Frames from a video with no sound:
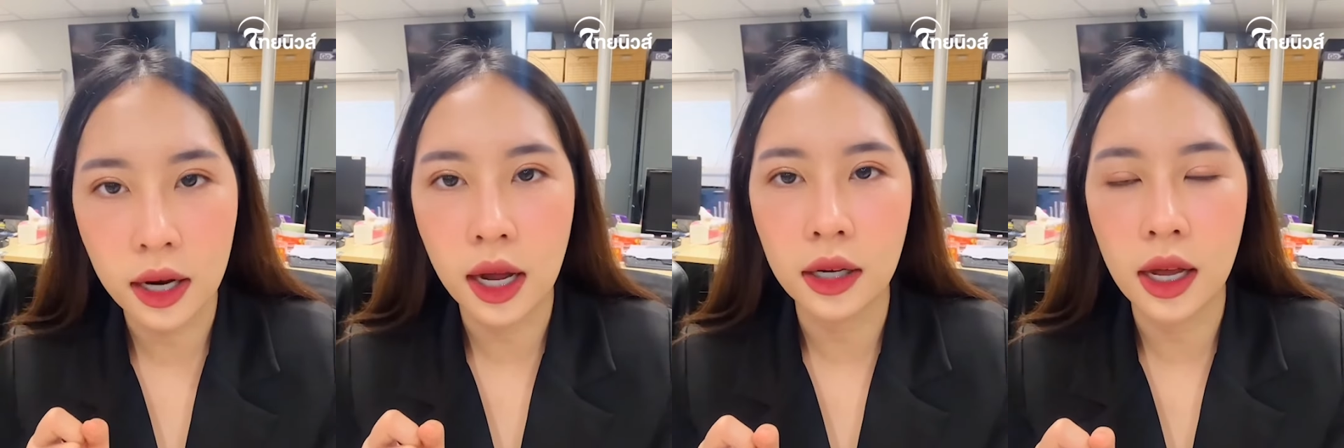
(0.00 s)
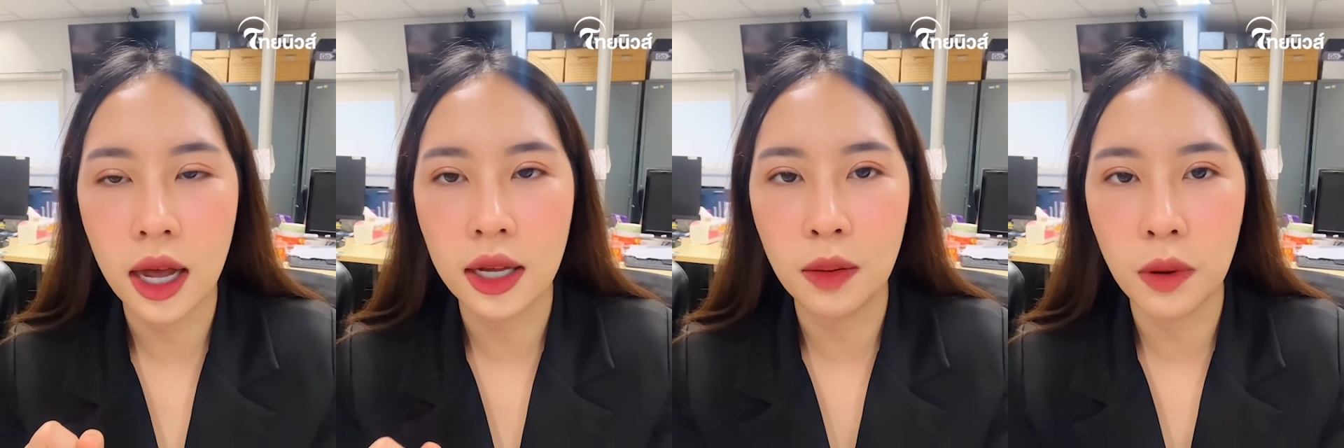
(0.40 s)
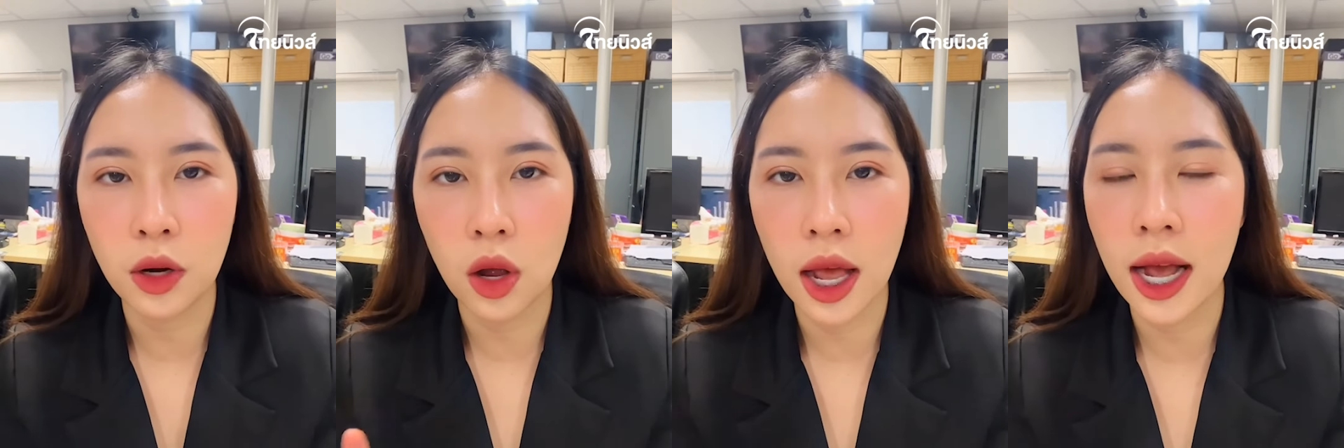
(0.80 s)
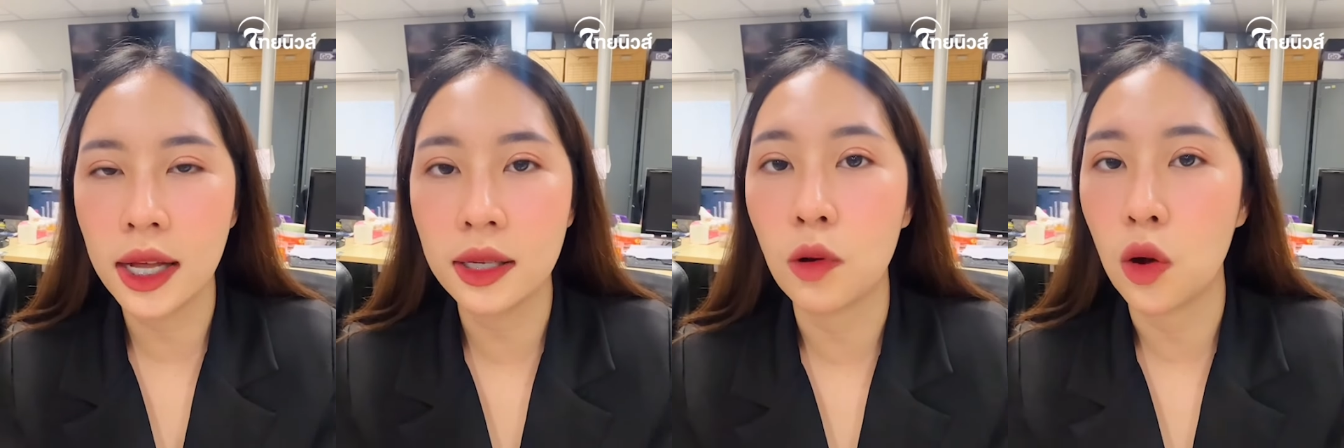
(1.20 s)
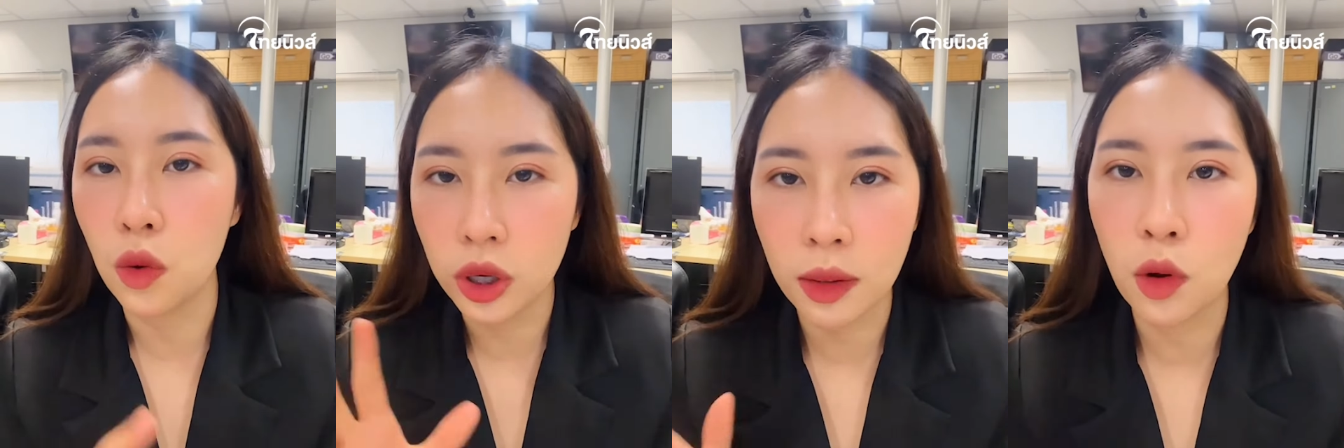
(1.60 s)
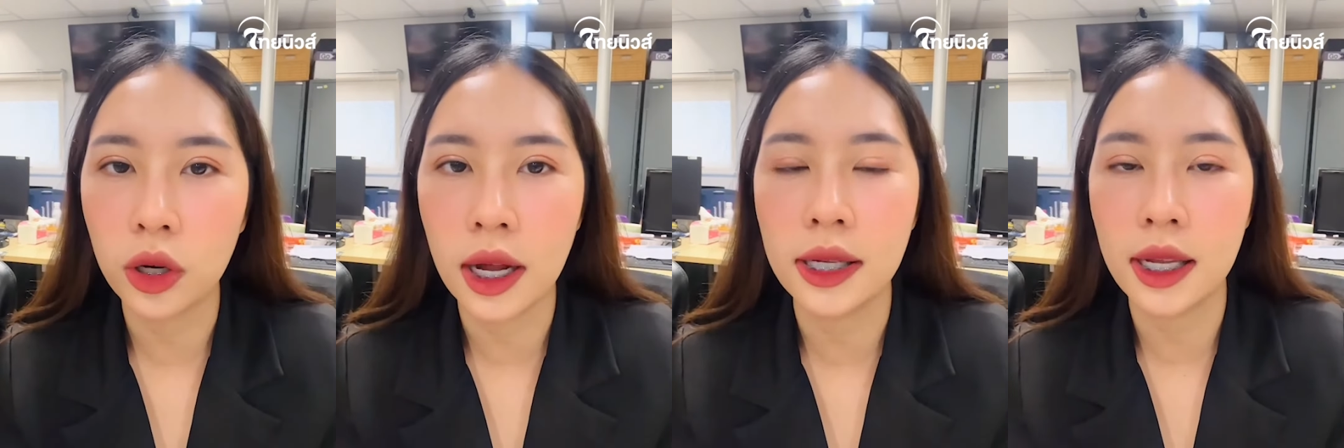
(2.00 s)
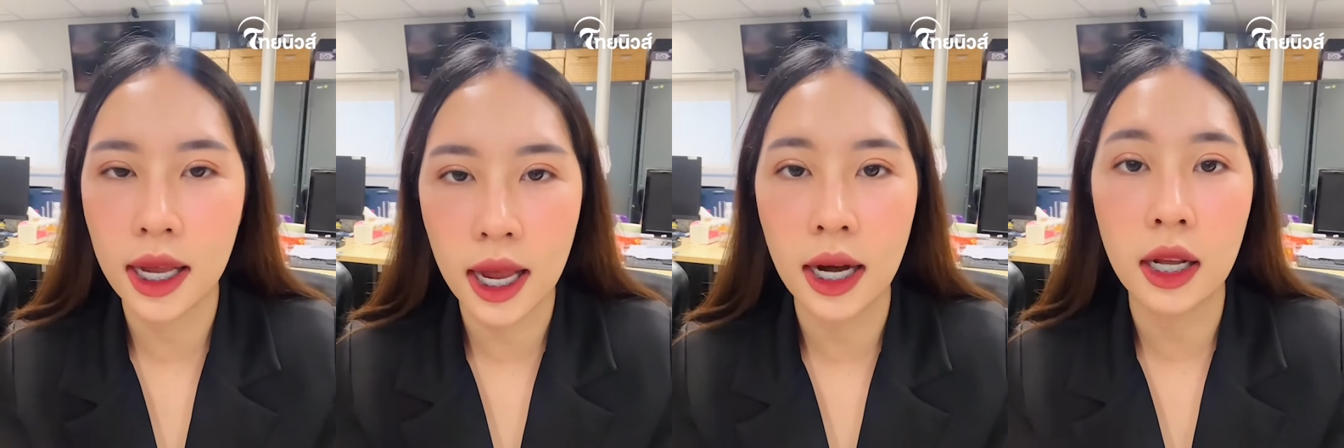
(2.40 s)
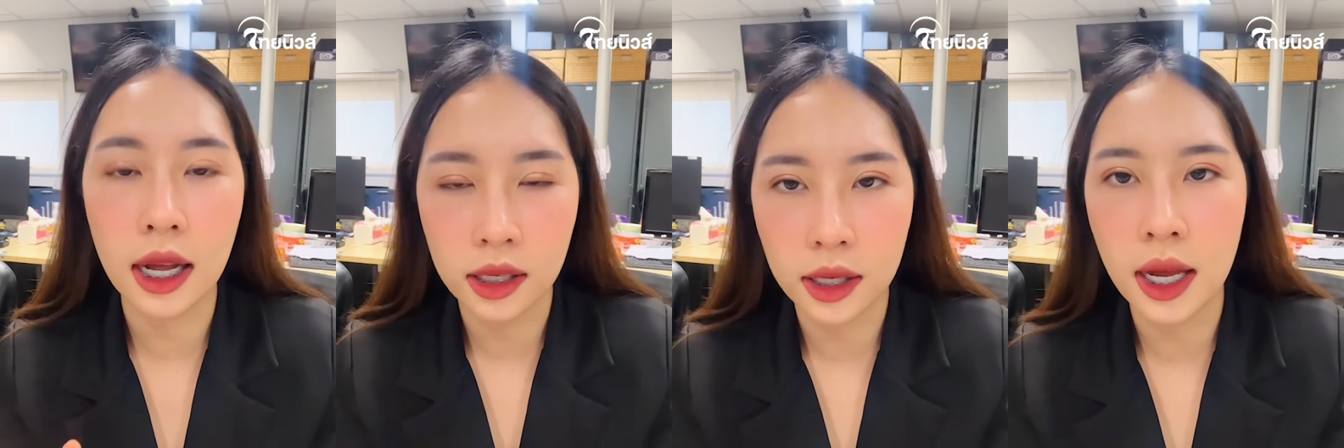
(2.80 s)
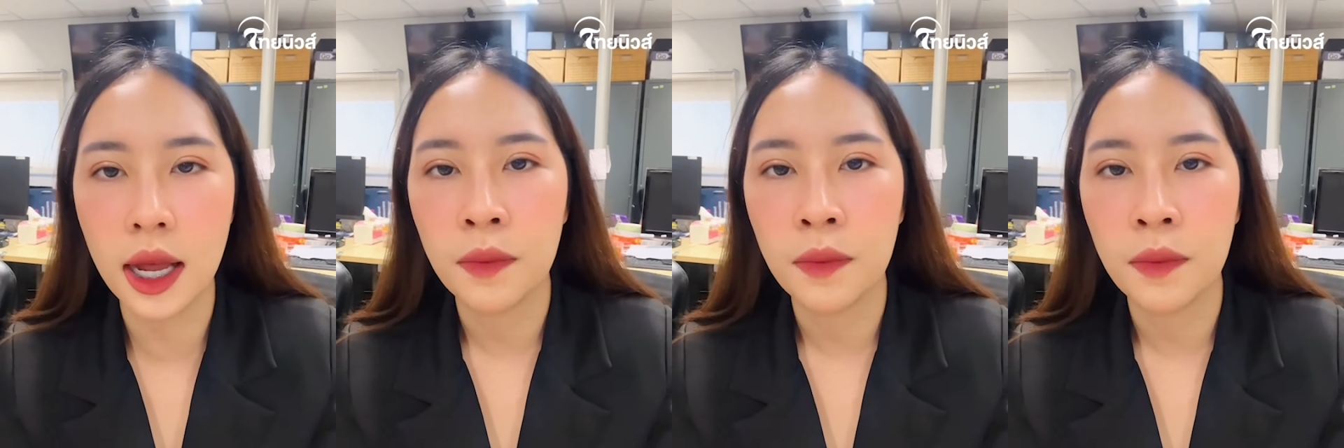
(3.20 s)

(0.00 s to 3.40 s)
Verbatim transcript: รัฐนะคะคิดเป็นร้อยละห้าสิบของหุ้นทั้งหมดใน เจ เค เอ็น Legacy